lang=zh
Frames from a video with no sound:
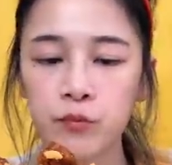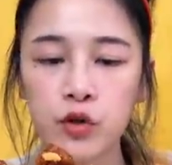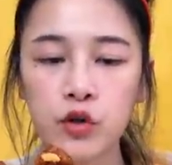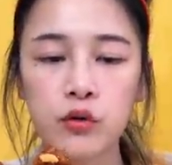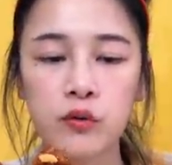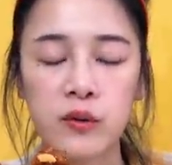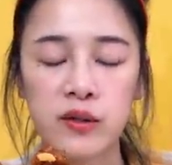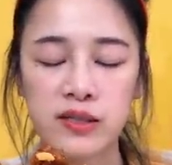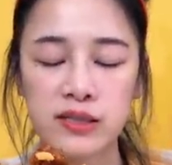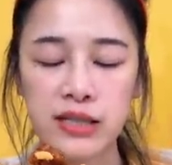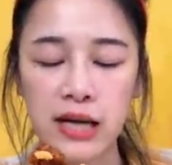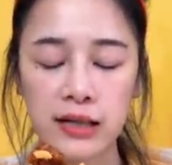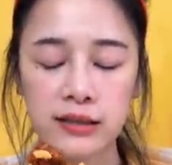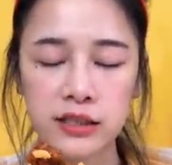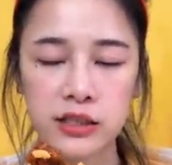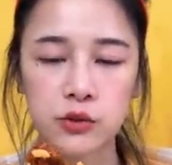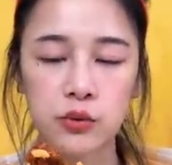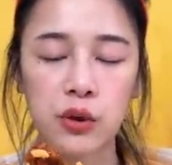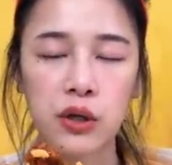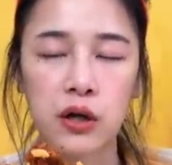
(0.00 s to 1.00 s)
因为我的炸
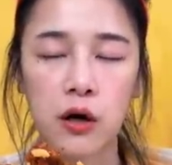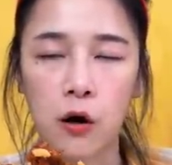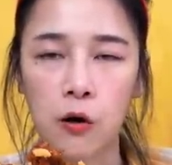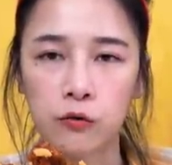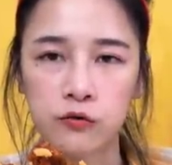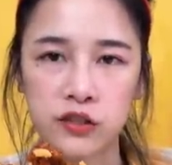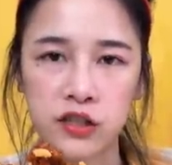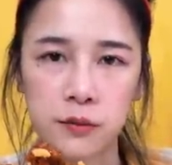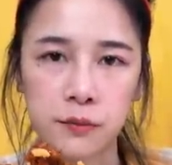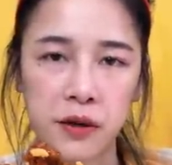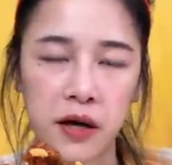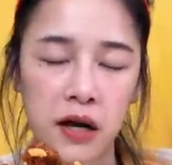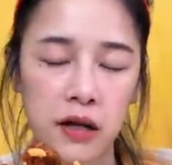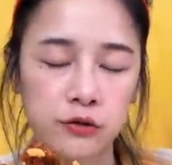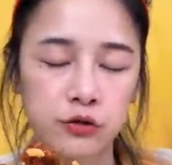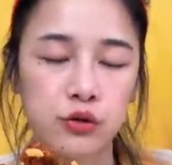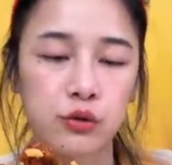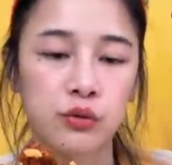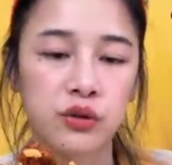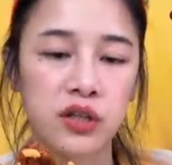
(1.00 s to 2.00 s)
鸡为了红色漂
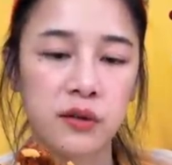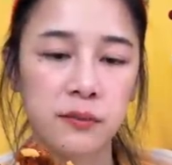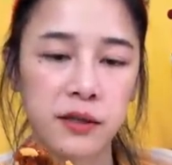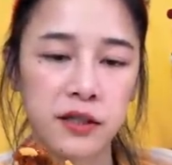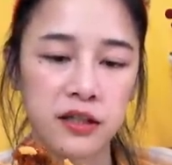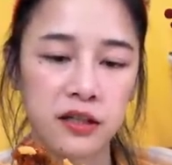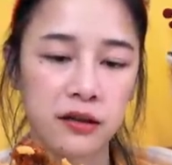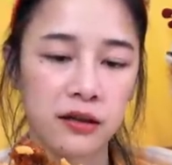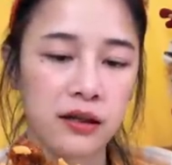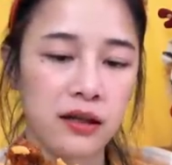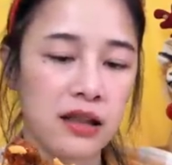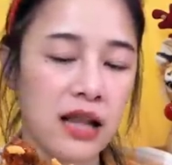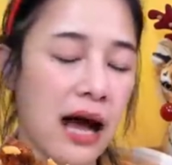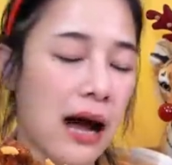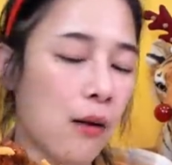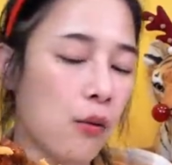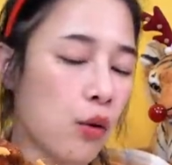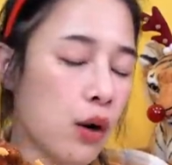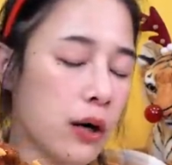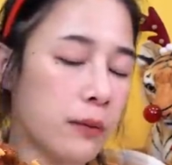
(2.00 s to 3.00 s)
亮，是我特别点的
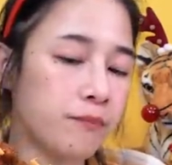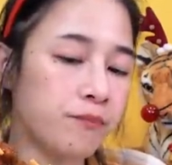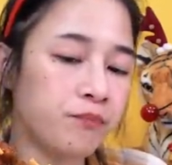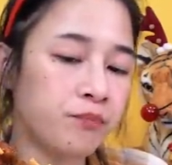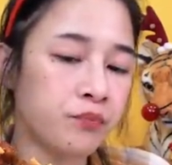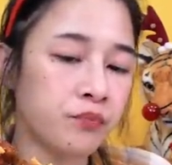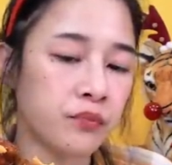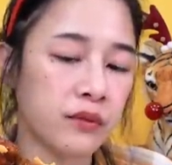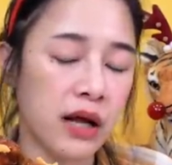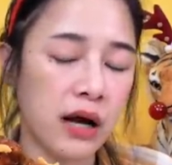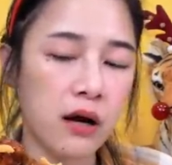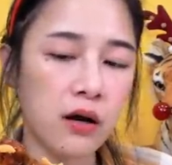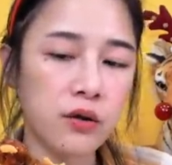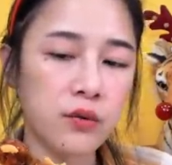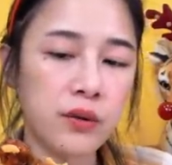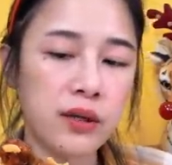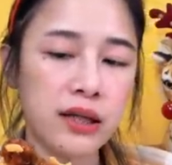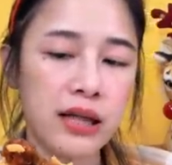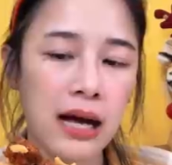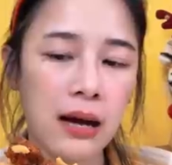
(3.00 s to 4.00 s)
辣味。然后
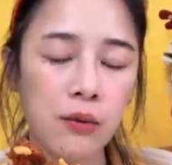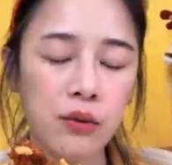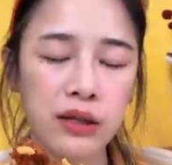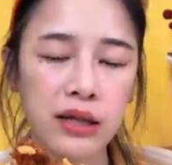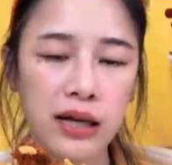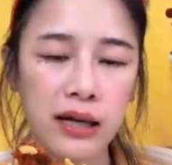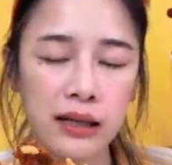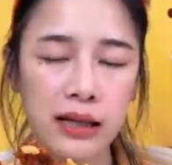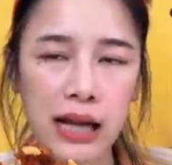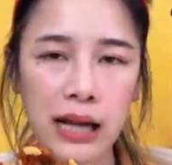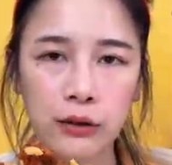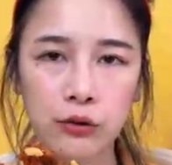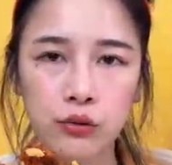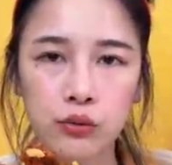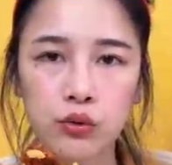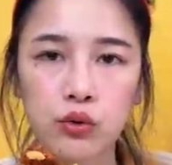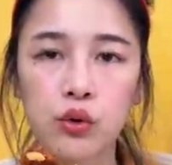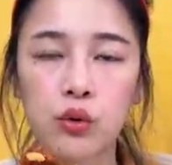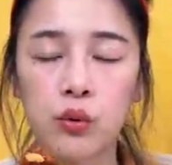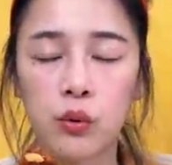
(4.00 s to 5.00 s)
因为辣味它的辣
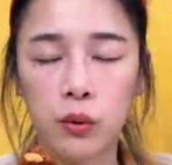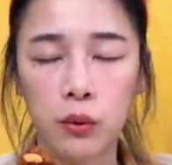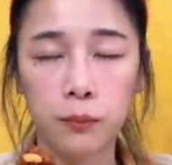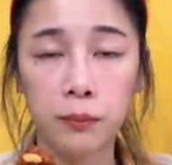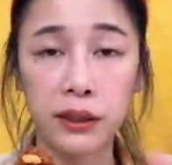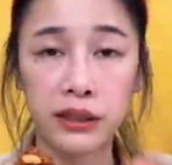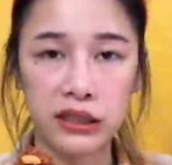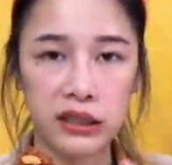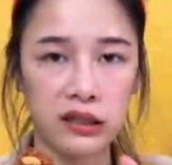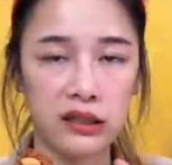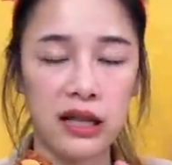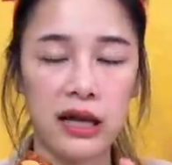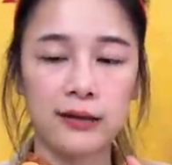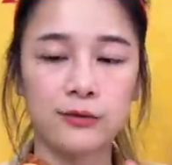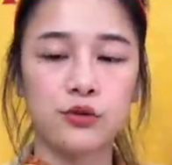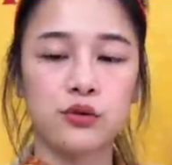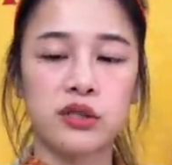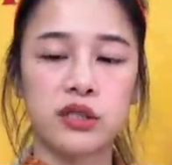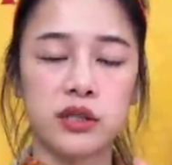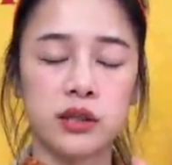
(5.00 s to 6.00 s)
度对我本人来
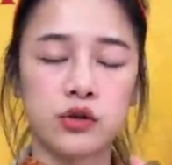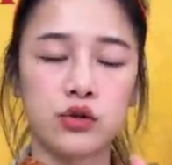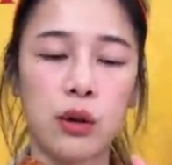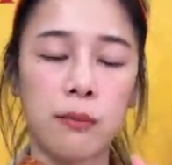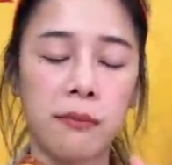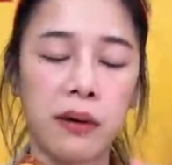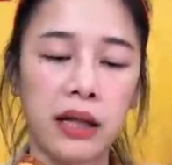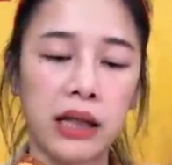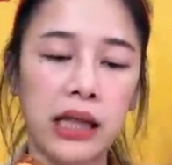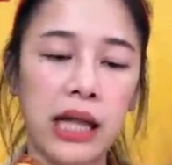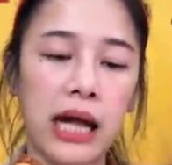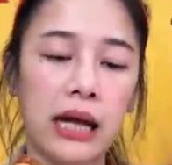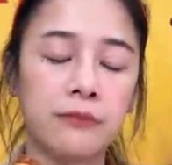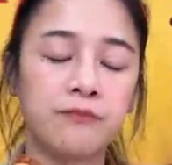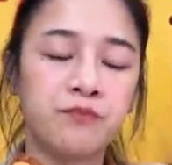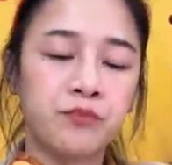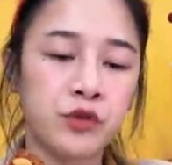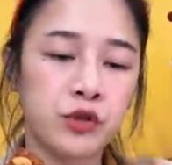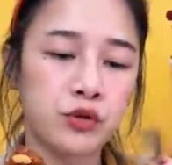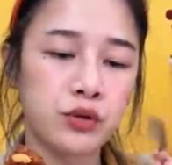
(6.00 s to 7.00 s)
说其实算蛮辣，
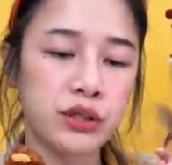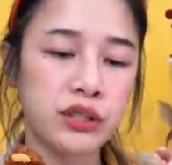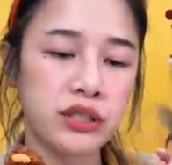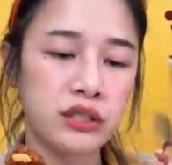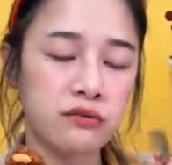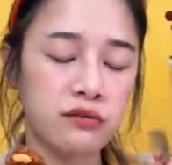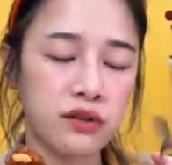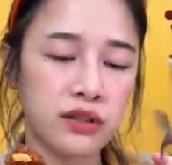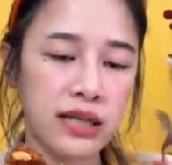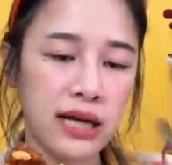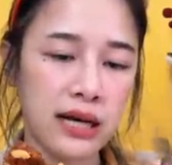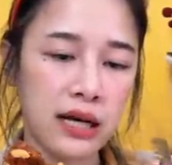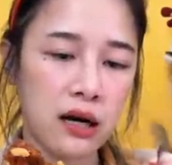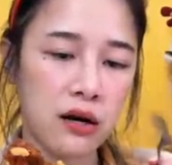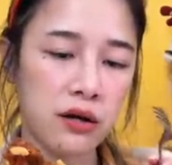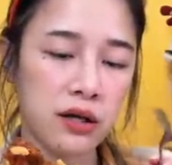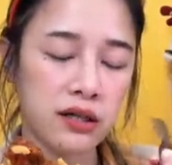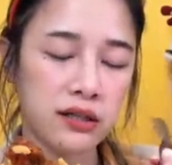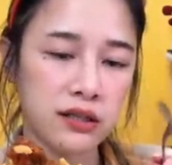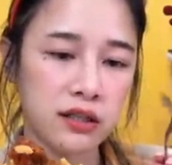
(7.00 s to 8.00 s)
所以戚风蛋
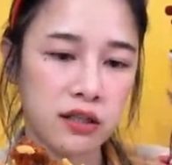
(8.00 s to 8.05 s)
糕跟